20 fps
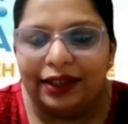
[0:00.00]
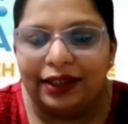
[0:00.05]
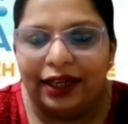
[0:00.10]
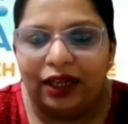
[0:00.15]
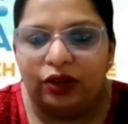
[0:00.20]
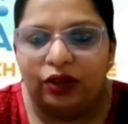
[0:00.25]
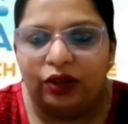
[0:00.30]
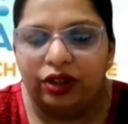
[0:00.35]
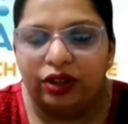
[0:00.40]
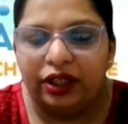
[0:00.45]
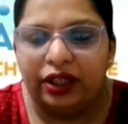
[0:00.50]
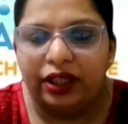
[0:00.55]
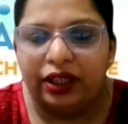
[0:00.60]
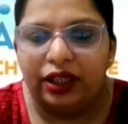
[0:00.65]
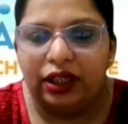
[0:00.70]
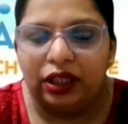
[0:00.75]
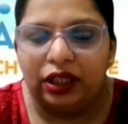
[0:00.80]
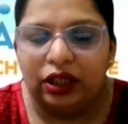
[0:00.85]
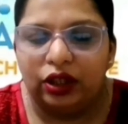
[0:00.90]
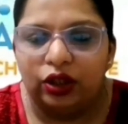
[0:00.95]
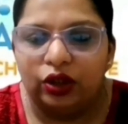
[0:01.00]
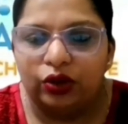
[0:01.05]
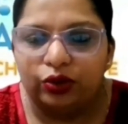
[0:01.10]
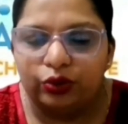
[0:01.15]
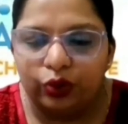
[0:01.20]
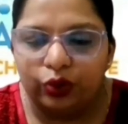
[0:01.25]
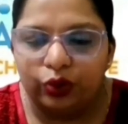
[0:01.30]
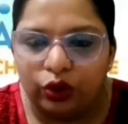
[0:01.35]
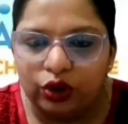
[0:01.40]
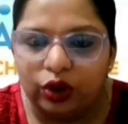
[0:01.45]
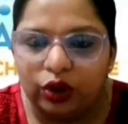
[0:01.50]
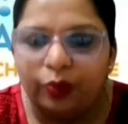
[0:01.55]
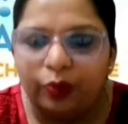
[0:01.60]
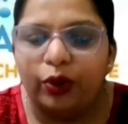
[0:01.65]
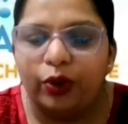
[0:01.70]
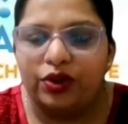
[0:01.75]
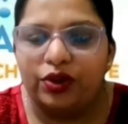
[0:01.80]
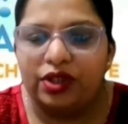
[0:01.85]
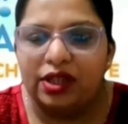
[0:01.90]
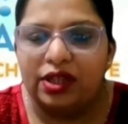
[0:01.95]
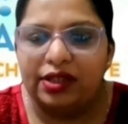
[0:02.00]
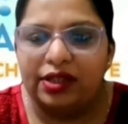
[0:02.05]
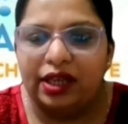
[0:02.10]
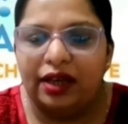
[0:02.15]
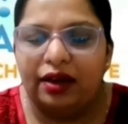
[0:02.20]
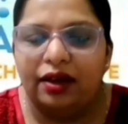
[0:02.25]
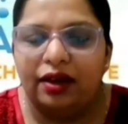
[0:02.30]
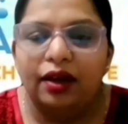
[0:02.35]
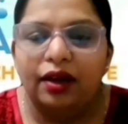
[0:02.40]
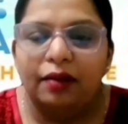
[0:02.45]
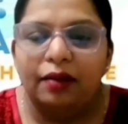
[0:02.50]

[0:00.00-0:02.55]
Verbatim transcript: ट्रायल होती है और वो जो प्रोसेस है